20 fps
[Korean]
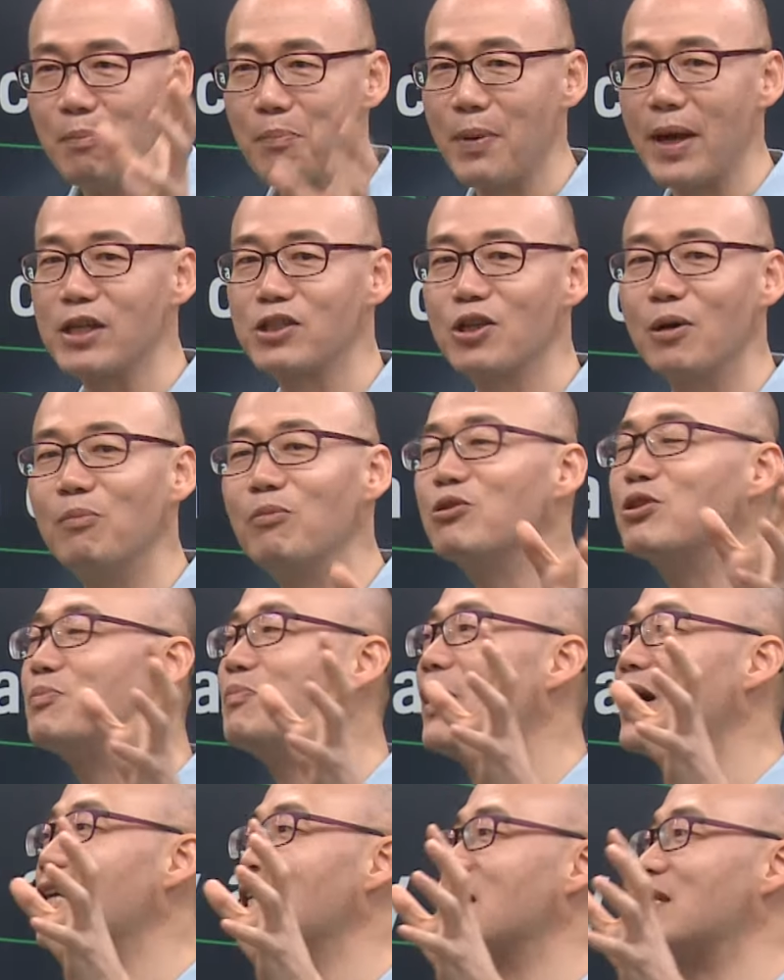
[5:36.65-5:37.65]
빼서
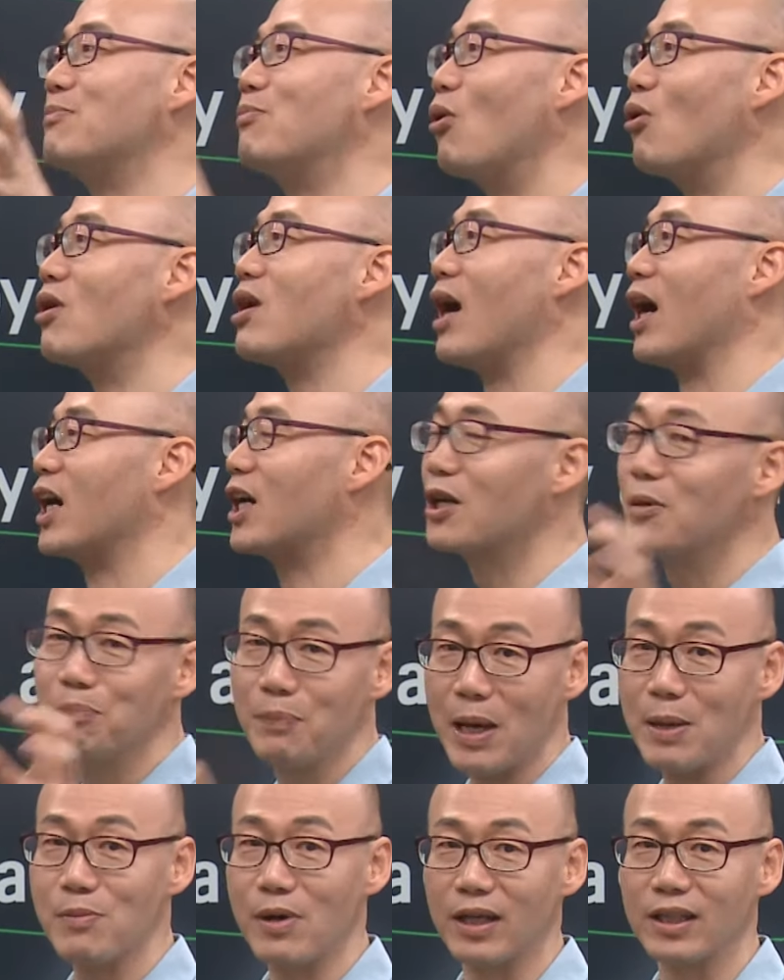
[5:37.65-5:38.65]
무슨 말인지 몰라. 그럼
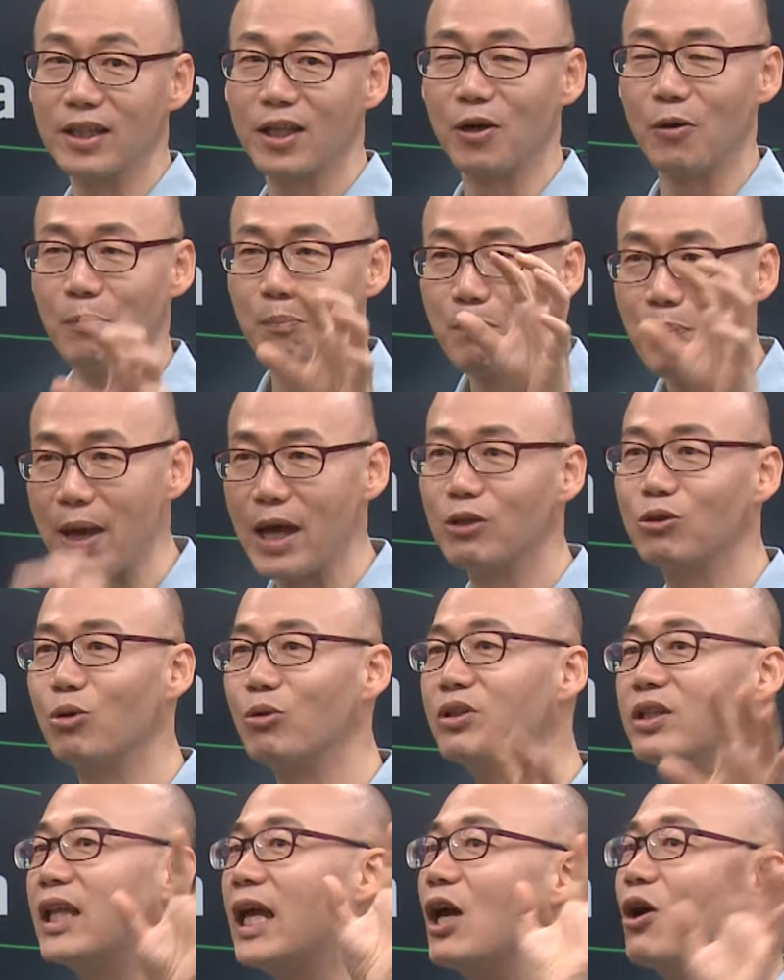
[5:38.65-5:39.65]
빼면 안 돼요.
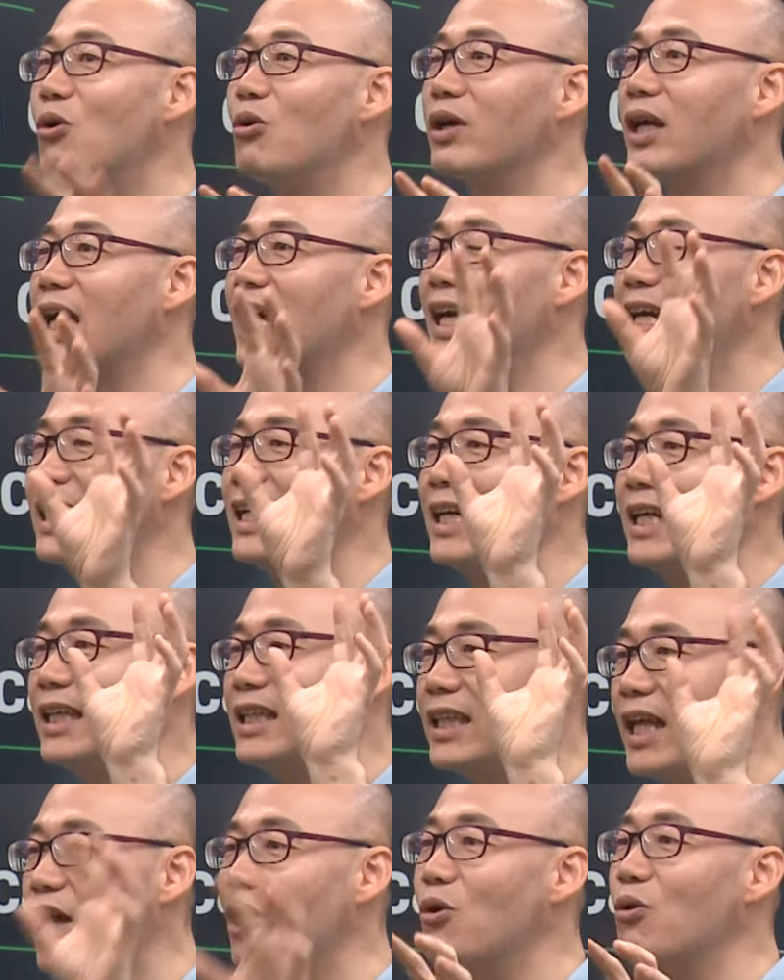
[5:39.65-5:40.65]
빼도 내용의
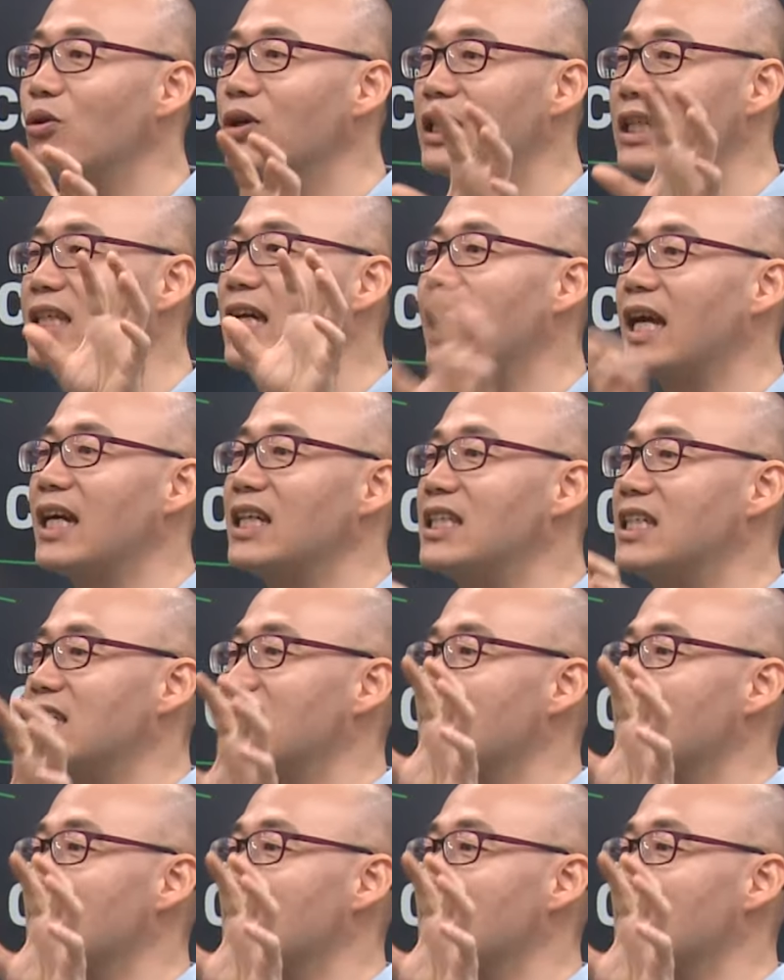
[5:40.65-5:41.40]
내용 이해에